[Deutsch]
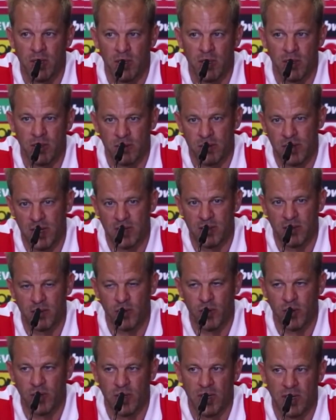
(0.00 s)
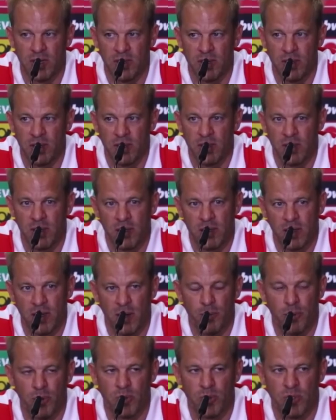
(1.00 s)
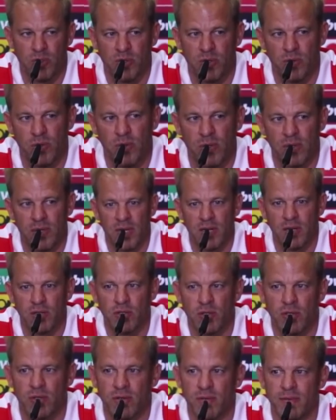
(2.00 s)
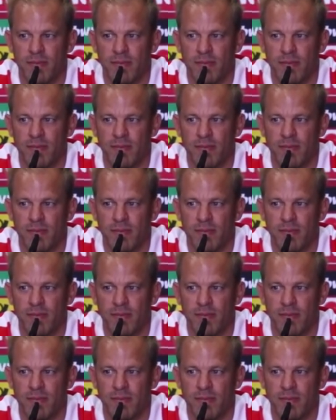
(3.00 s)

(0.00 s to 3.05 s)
äh, nächste Woche dann drei Punkte zu holen. Dankeschön.